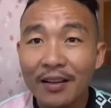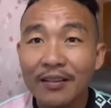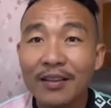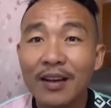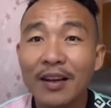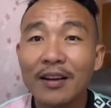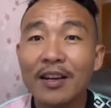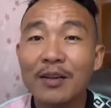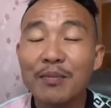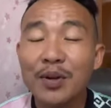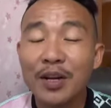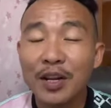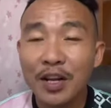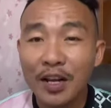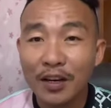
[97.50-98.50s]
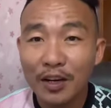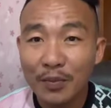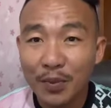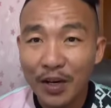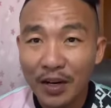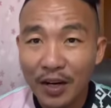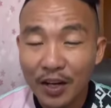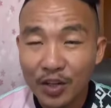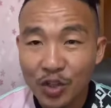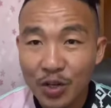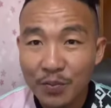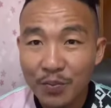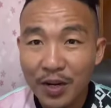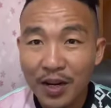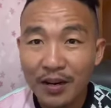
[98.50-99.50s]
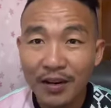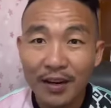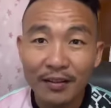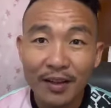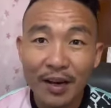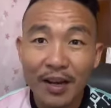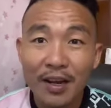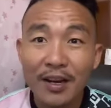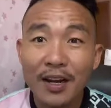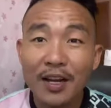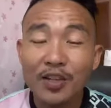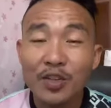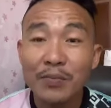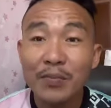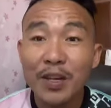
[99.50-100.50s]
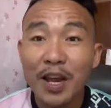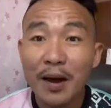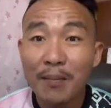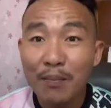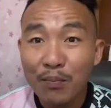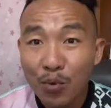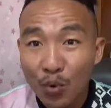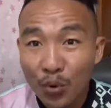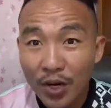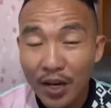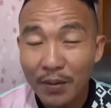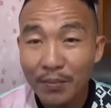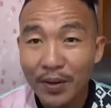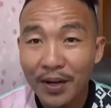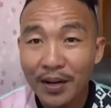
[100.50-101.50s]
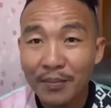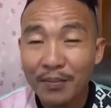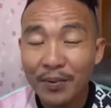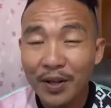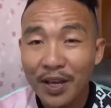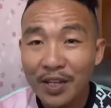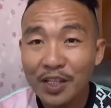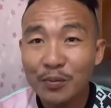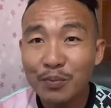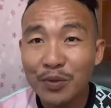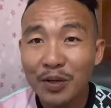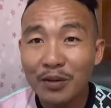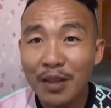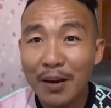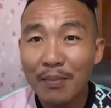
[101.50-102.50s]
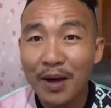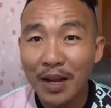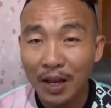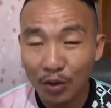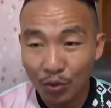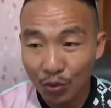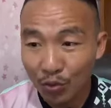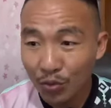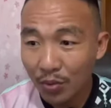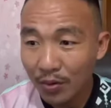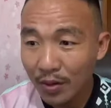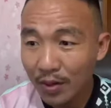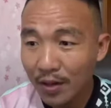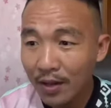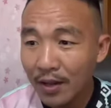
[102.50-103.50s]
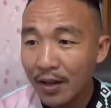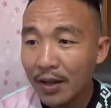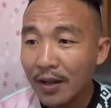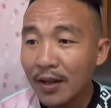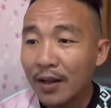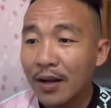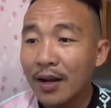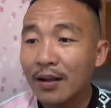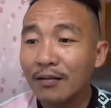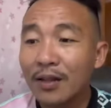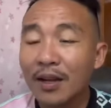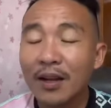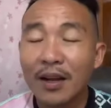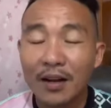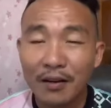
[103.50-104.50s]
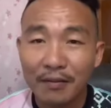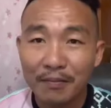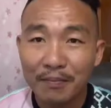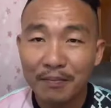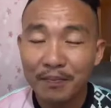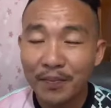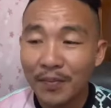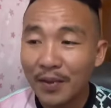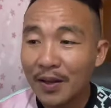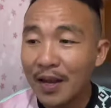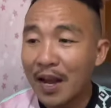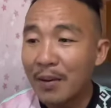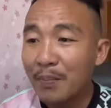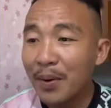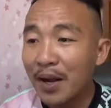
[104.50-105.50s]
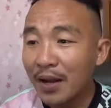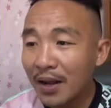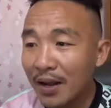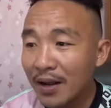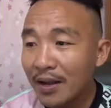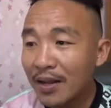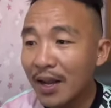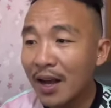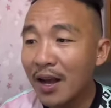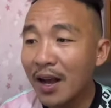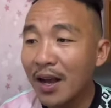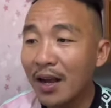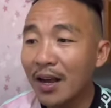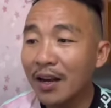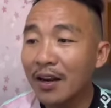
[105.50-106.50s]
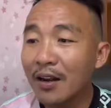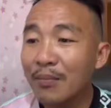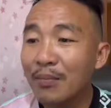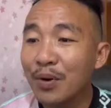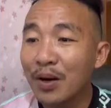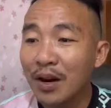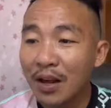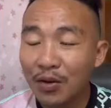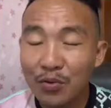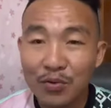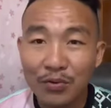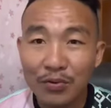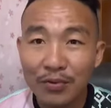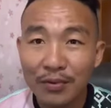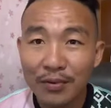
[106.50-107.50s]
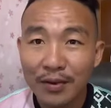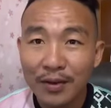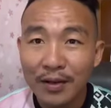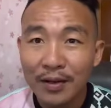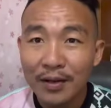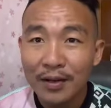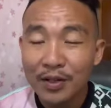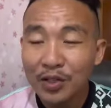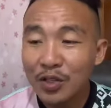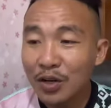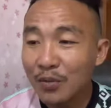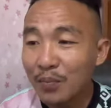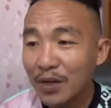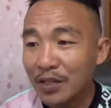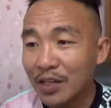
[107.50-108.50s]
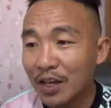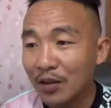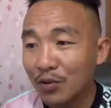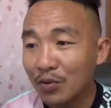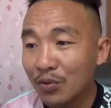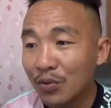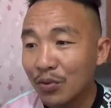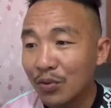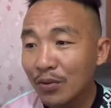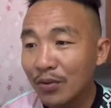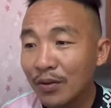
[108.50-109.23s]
telah diberikan kepada Najib dengan kata lain Najib diampuni pada kes pertama itu katakan apakah yang akan berlaku selepas itu